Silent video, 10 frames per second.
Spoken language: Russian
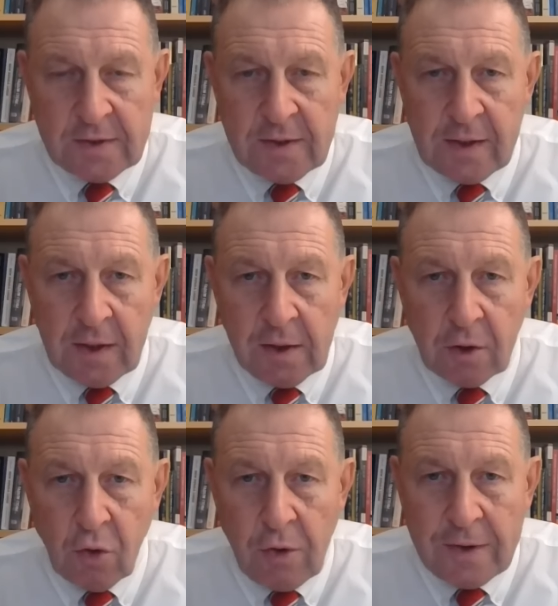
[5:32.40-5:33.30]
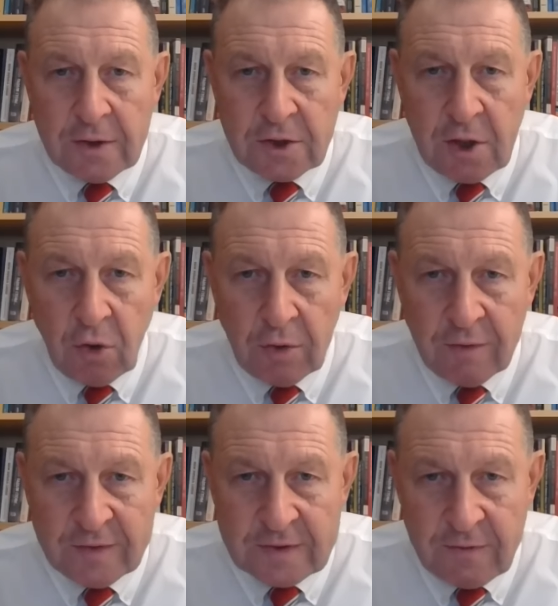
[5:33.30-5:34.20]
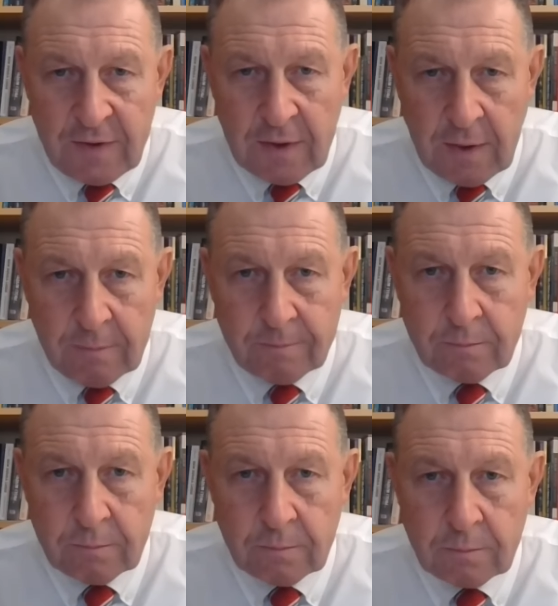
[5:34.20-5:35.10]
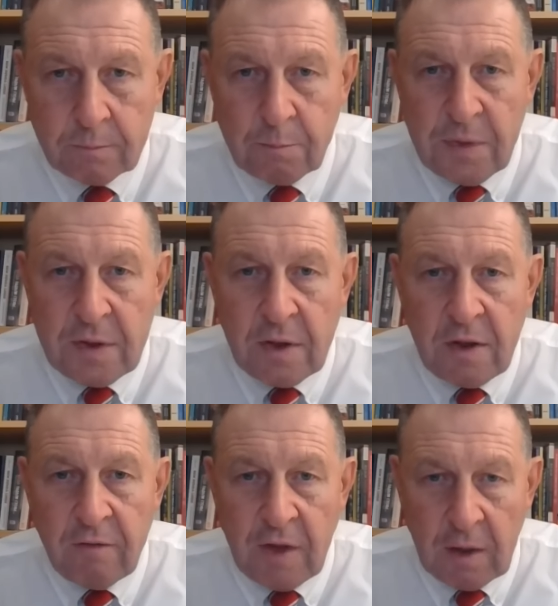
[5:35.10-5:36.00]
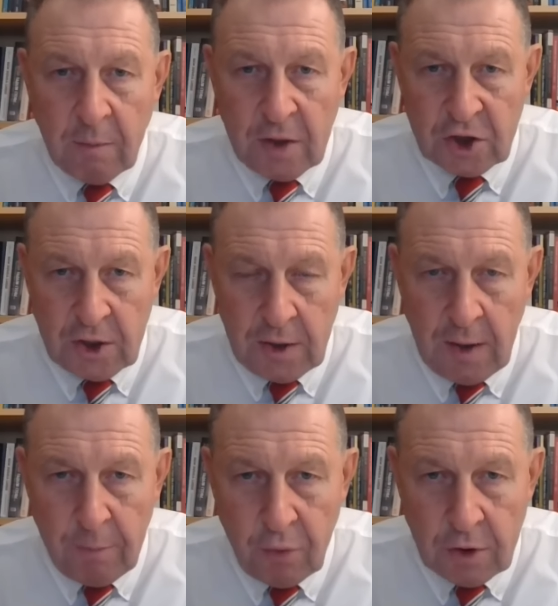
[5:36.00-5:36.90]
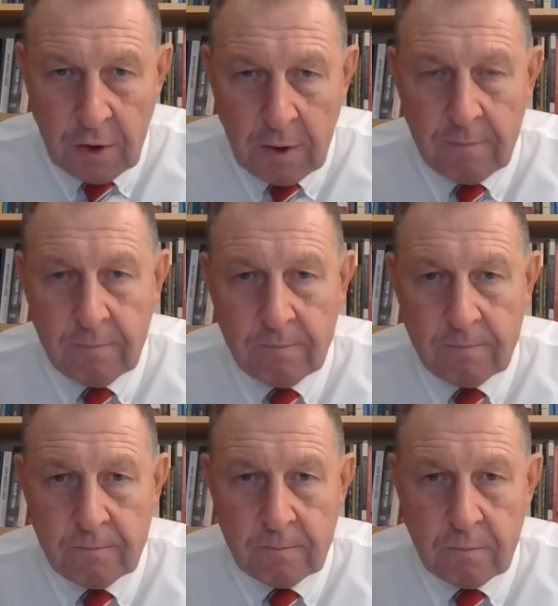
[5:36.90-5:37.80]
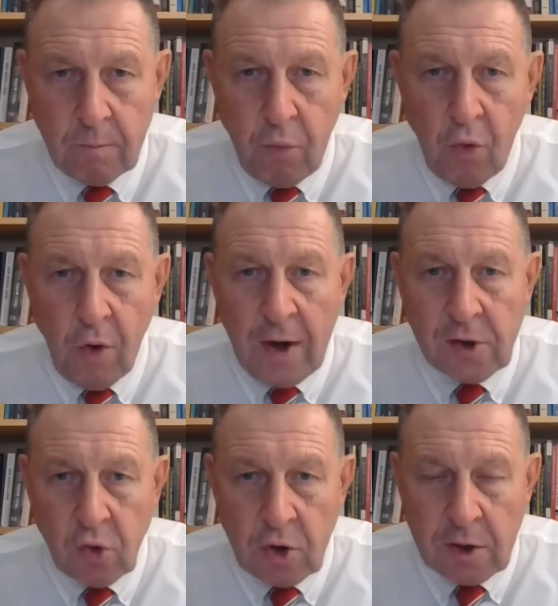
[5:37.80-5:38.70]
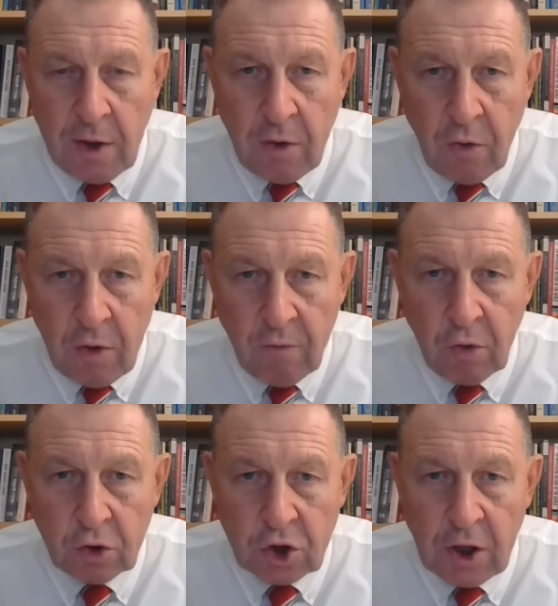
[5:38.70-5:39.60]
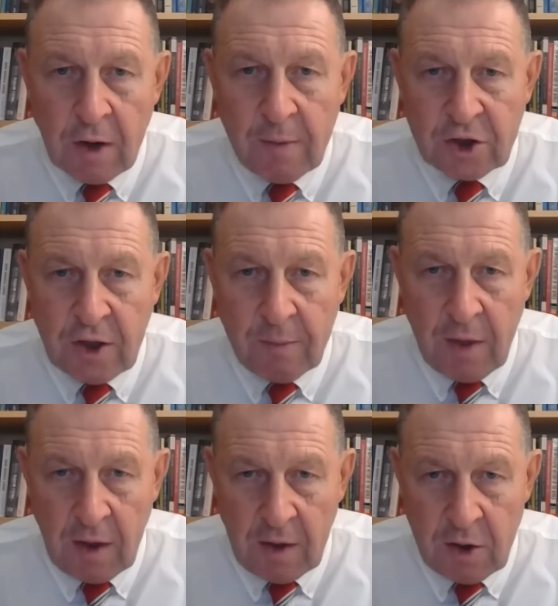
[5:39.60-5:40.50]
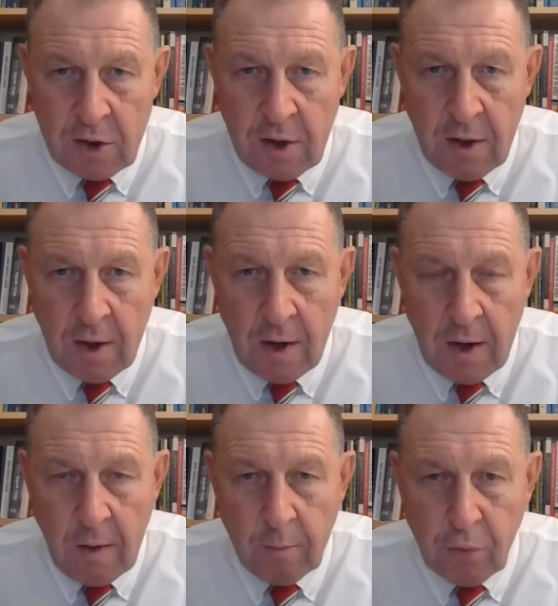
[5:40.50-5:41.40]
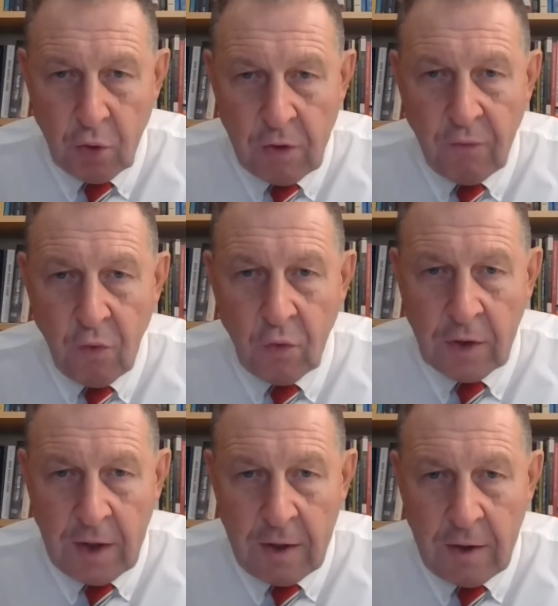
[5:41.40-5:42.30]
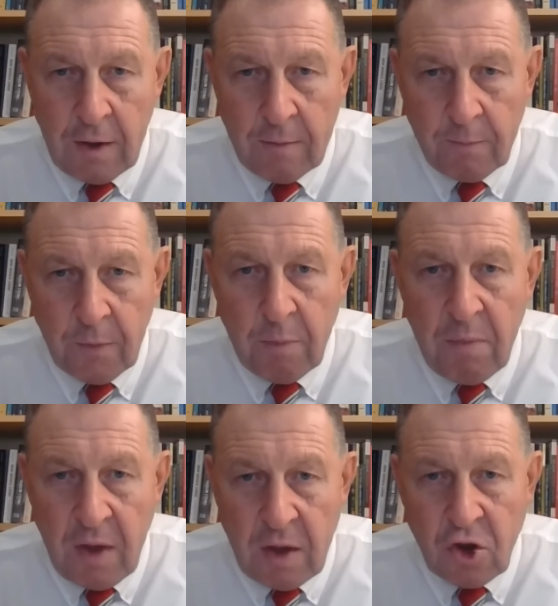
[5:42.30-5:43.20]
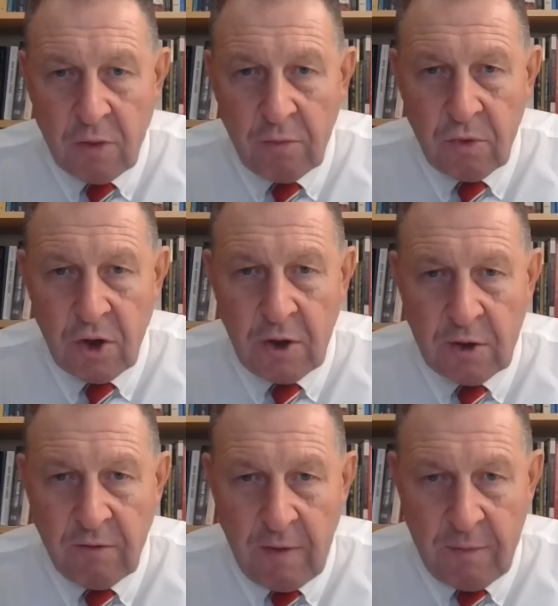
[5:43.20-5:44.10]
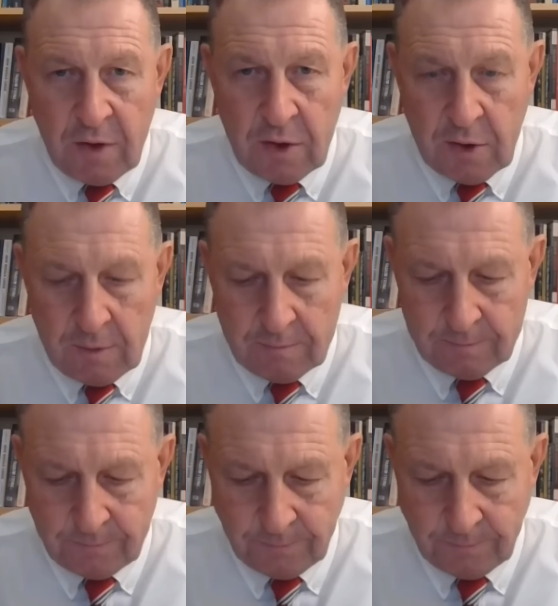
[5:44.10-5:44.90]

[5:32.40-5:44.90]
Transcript: сыграло роль зеленого света, позитивной отмашки для Путина по осуществлению его широкомасштабной агрессии против Украины менее чем через два месяца.